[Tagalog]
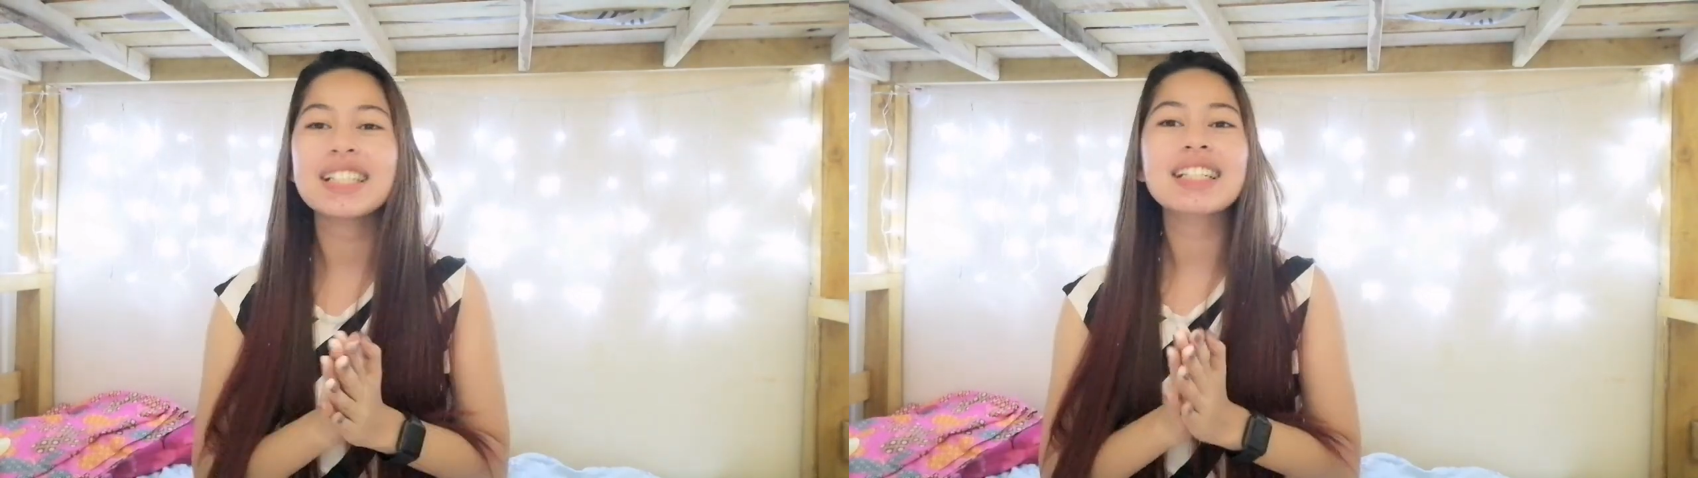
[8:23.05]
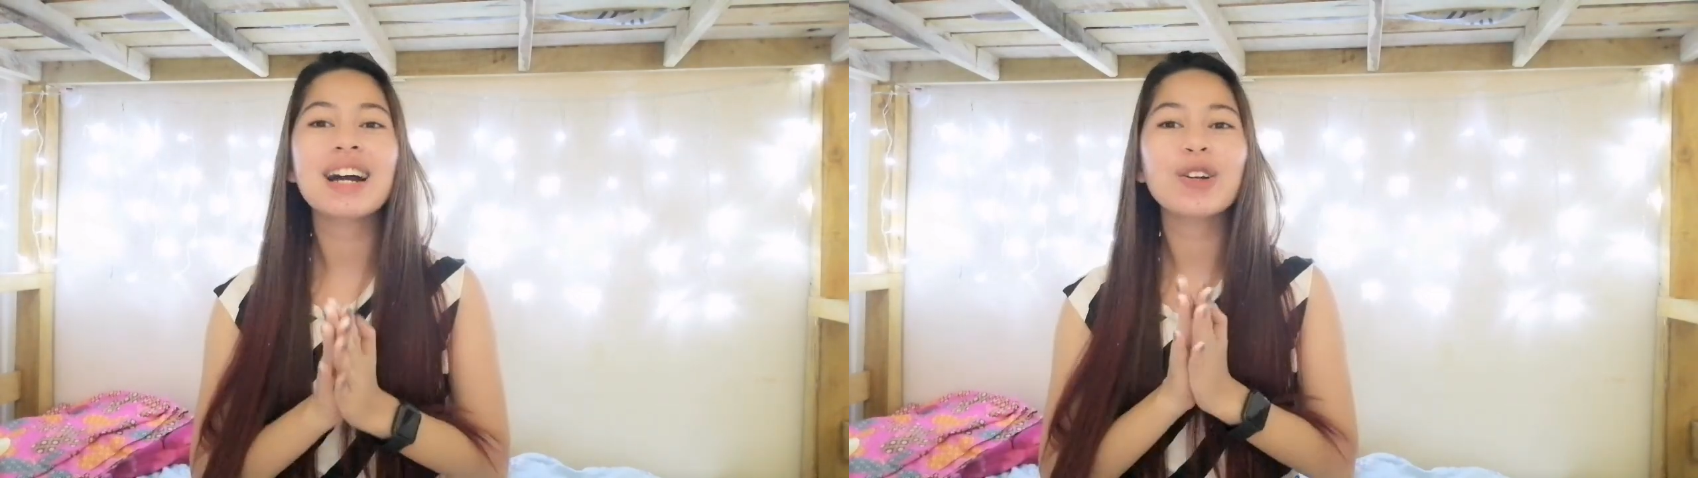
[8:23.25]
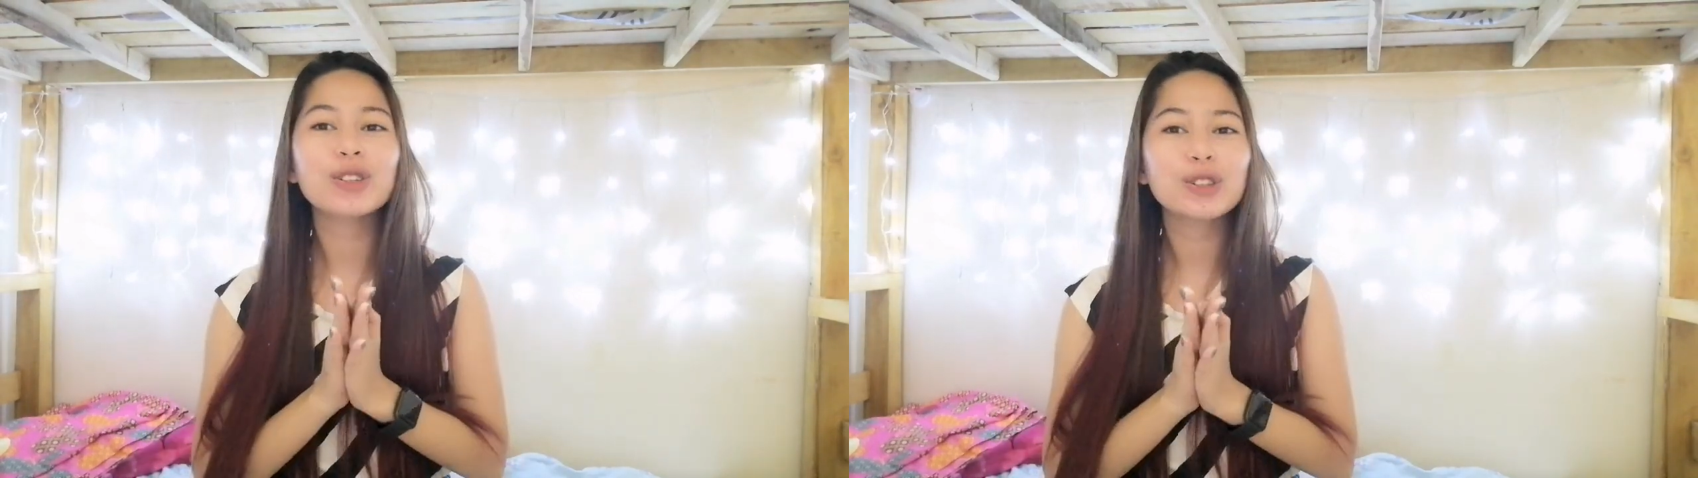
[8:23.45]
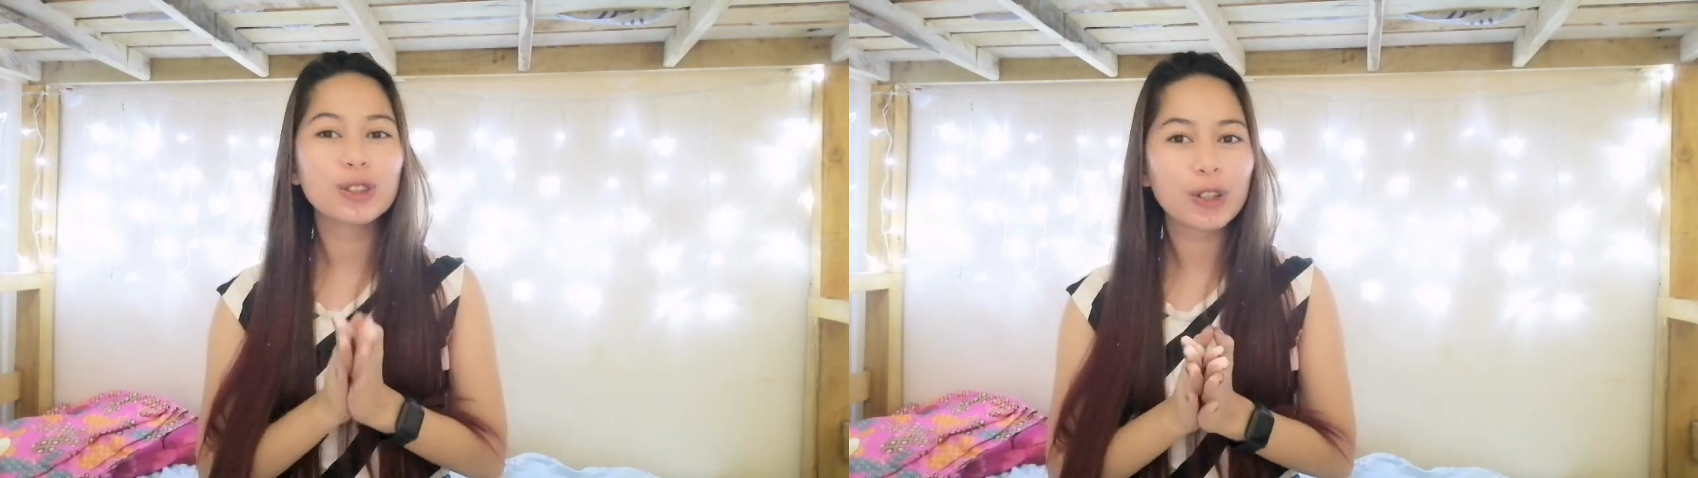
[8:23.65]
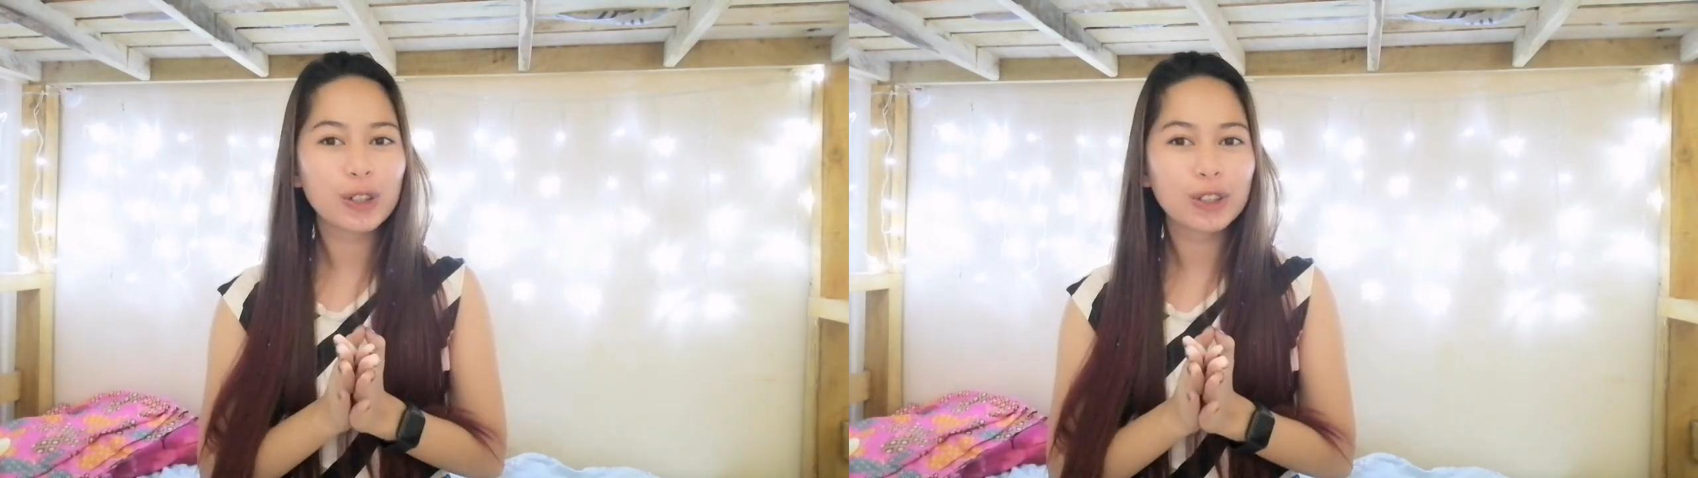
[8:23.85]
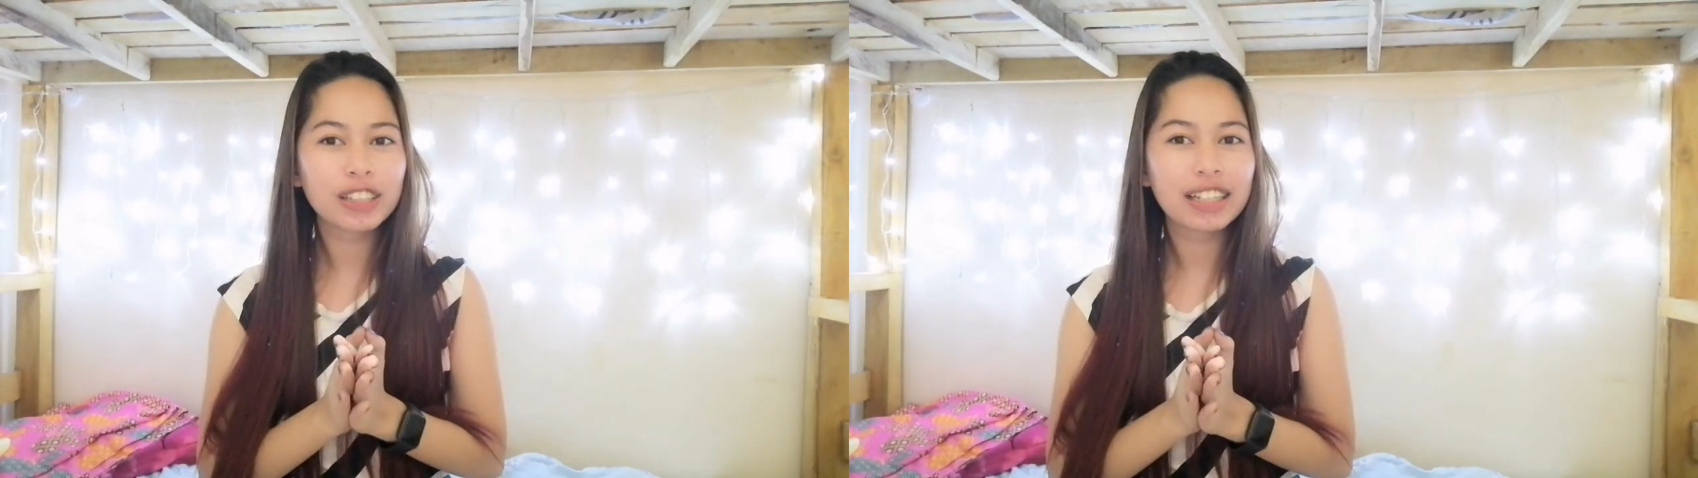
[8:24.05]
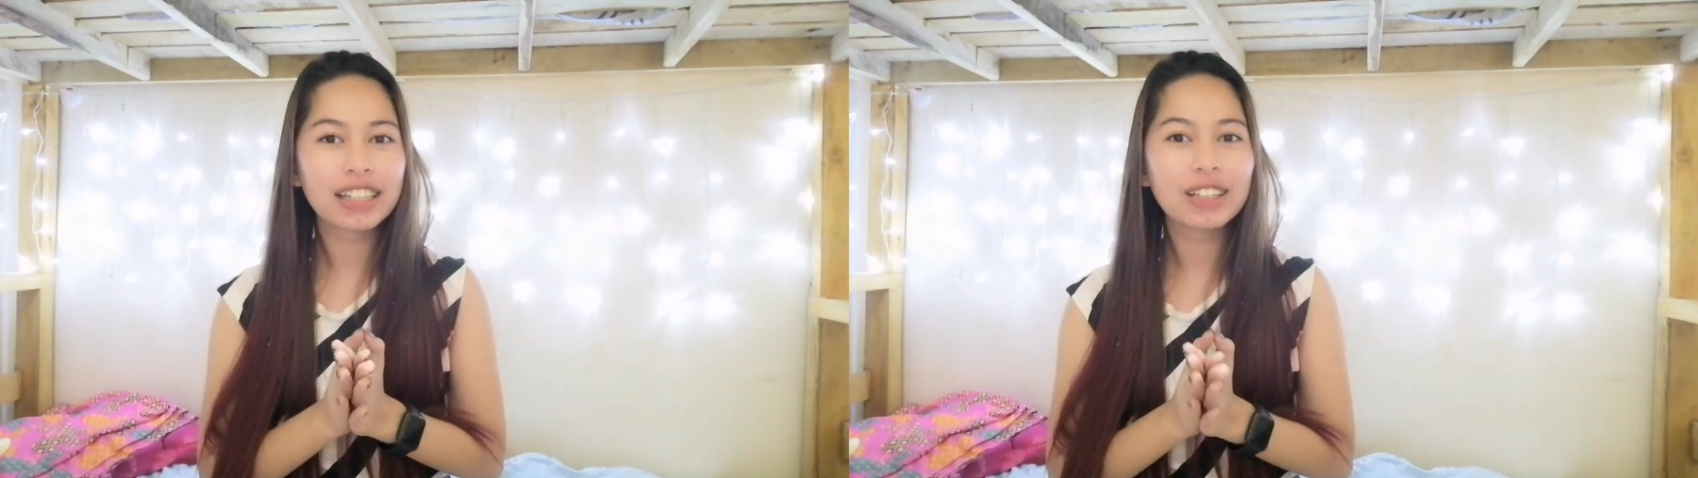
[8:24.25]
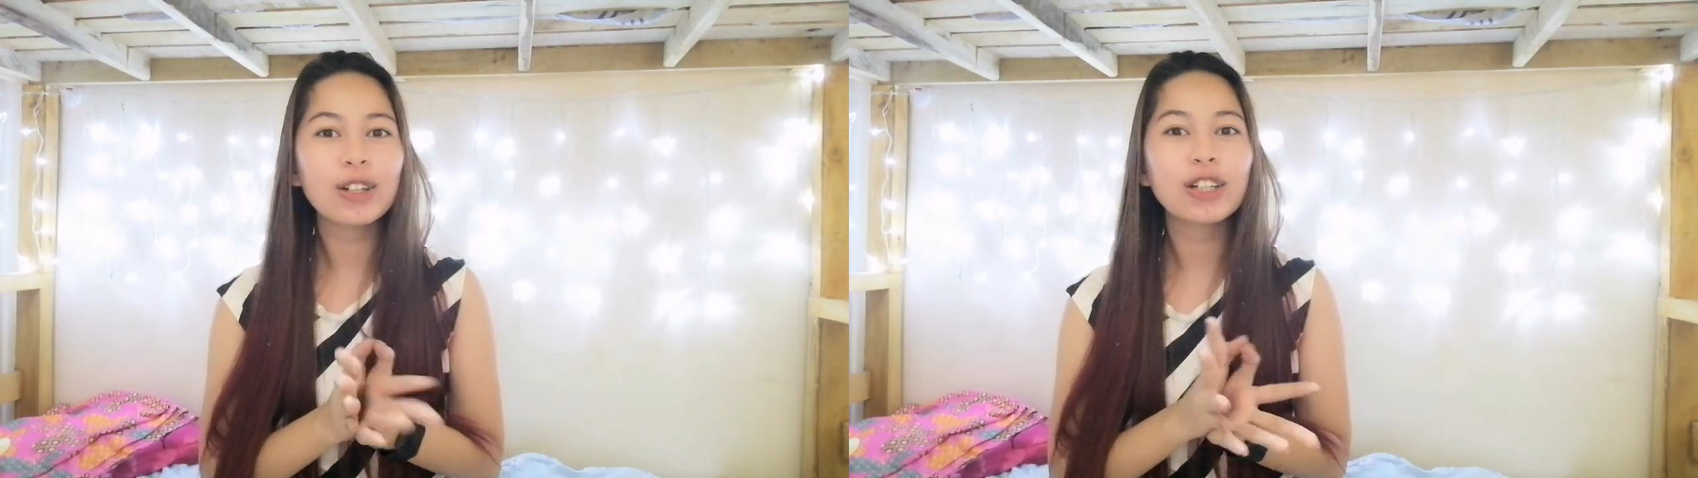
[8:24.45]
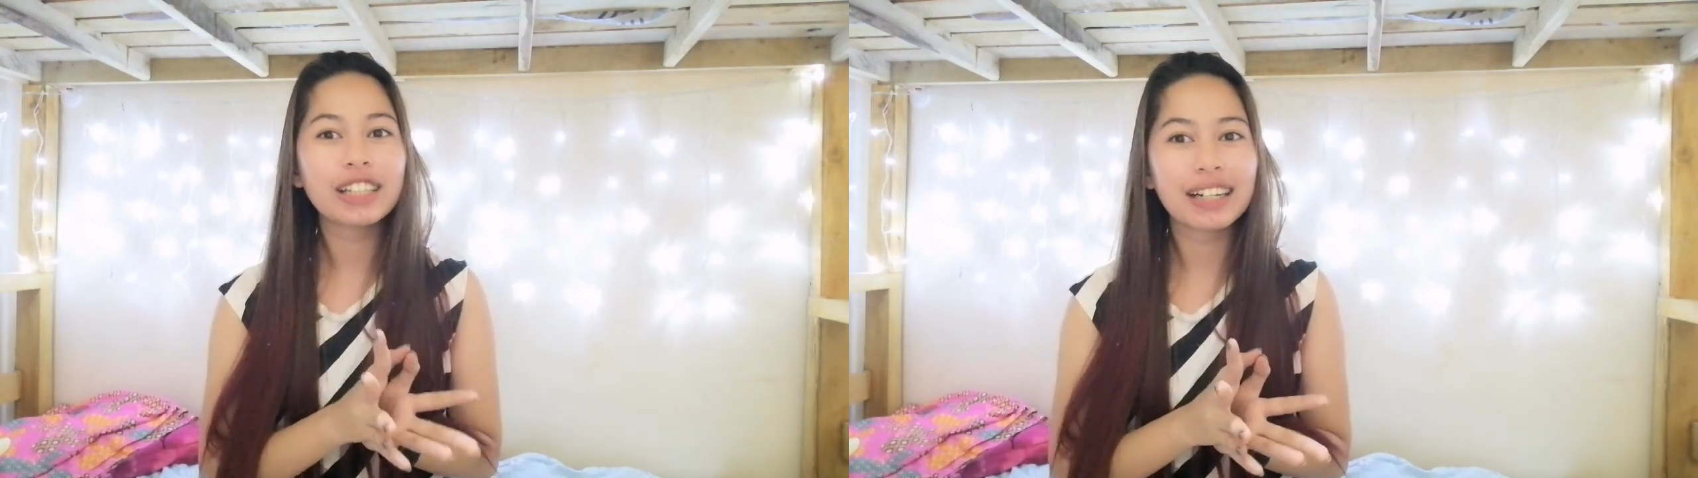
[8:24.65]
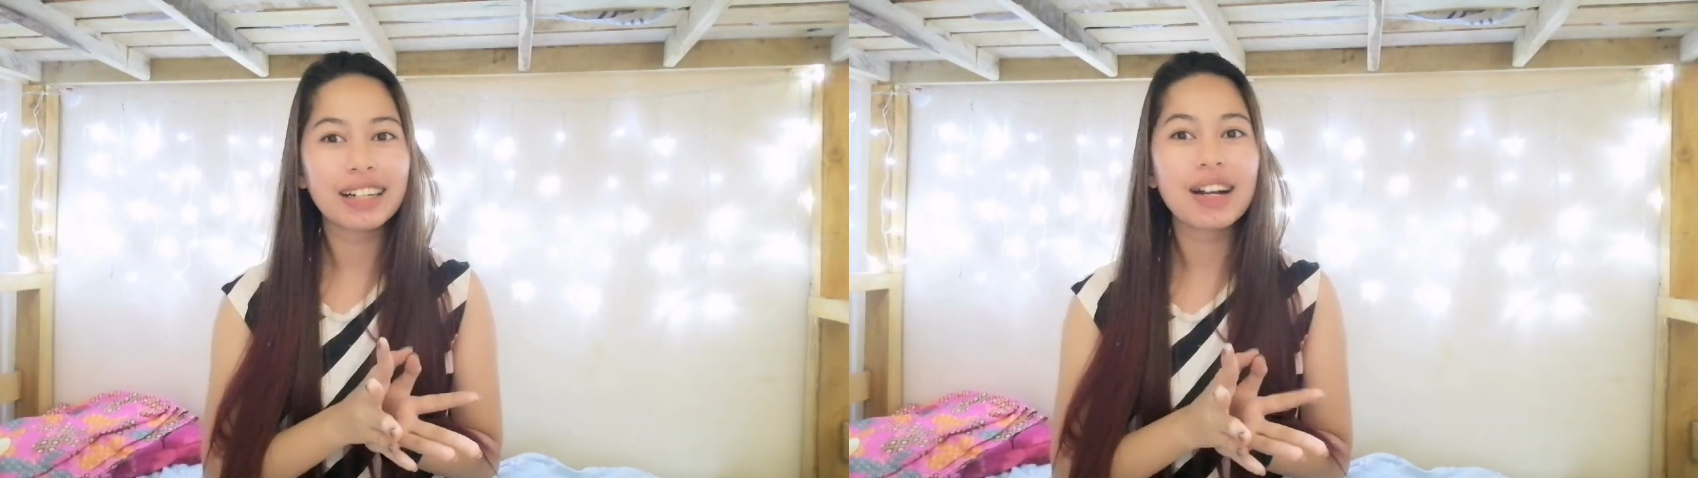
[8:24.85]
is karugtong ito
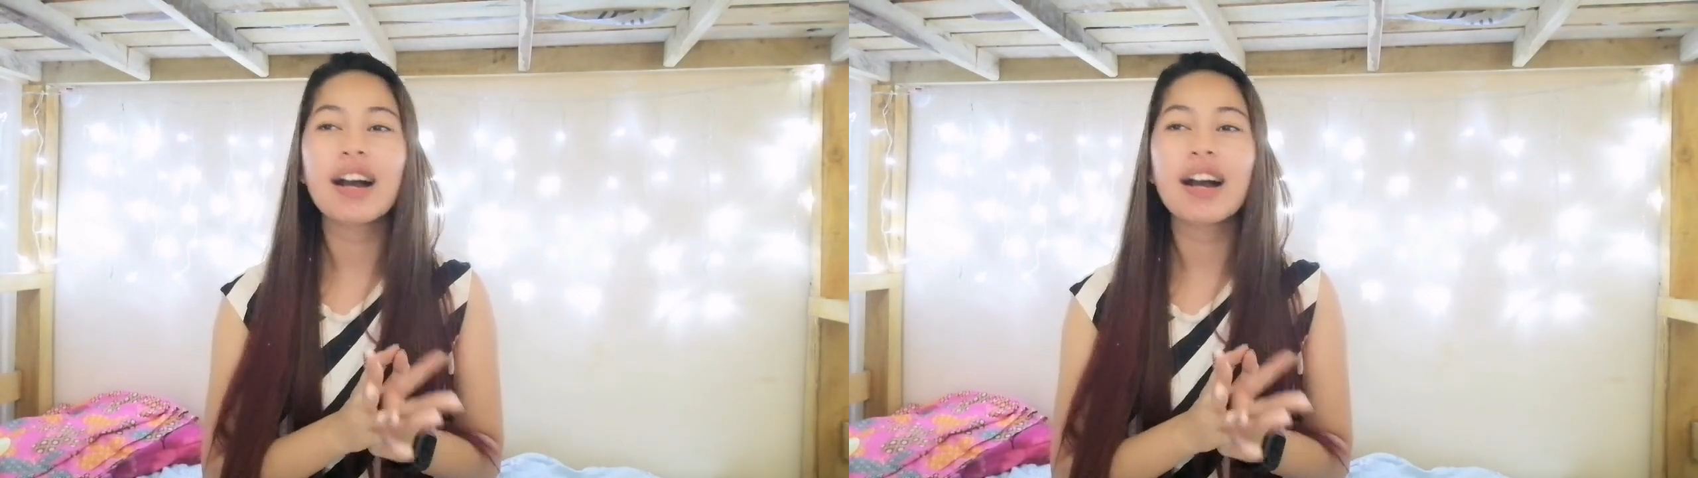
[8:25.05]
ng